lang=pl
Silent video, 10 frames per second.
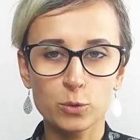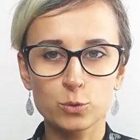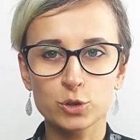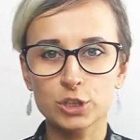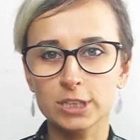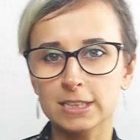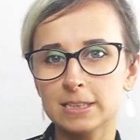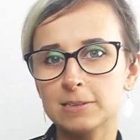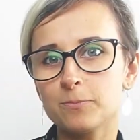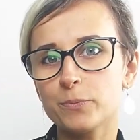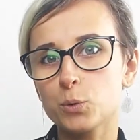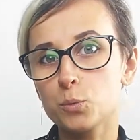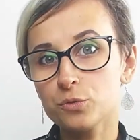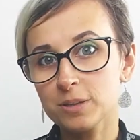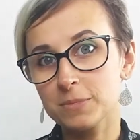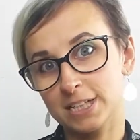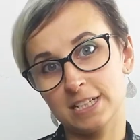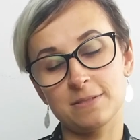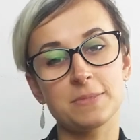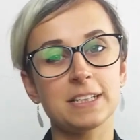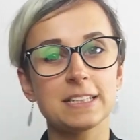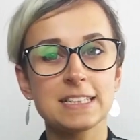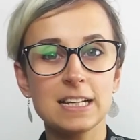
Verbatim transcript: Otóż y, głównym naszym y,